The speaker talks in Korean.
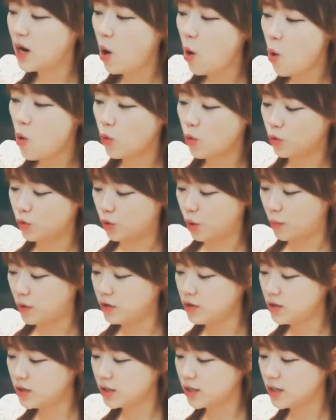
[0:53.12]
오고 그러면
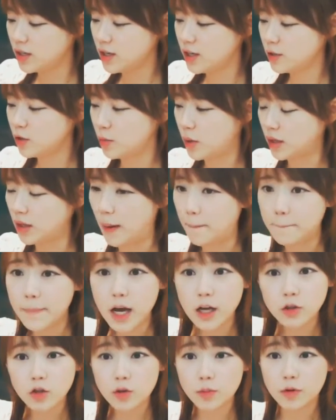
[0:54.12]
흙길에서 막 다
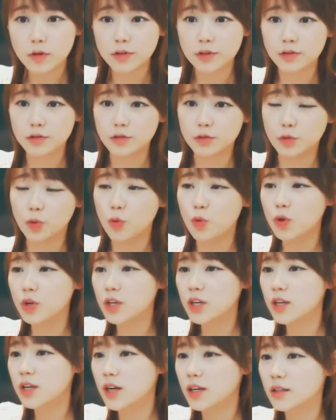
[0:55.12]
빠져버리고
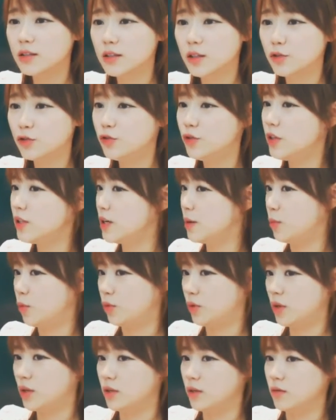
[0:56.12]
돌길 같은데 수레 잘
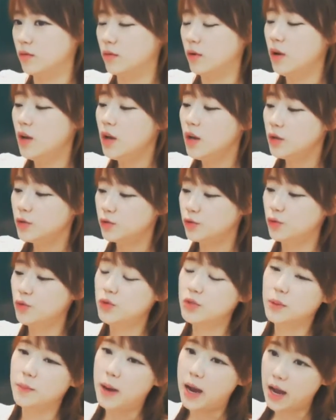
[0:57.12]
못 다니고 주로
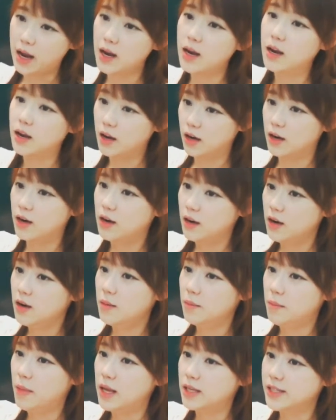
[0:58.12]
이제 말.
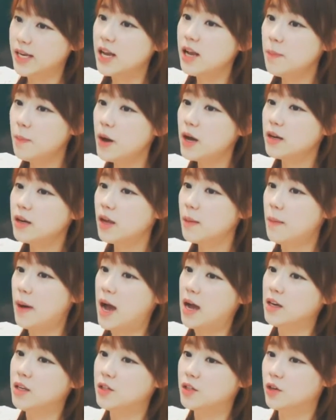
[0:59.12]
말 제일 빠른 게
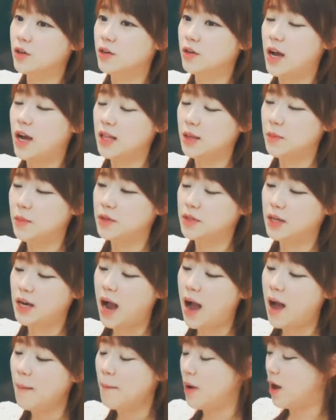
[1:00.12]
말이죠. 아니면 이제
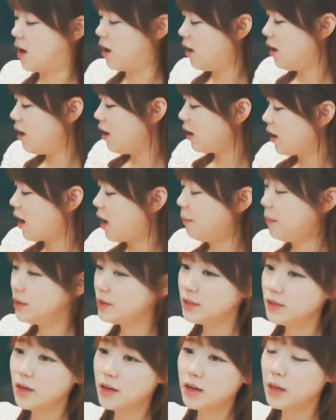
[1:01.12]
가마. 가마
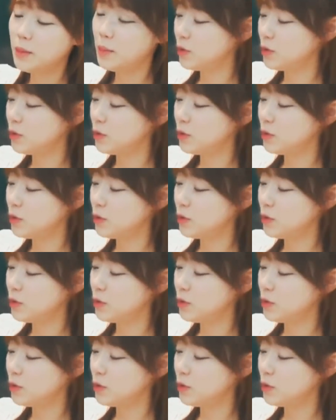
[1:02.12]
생각하면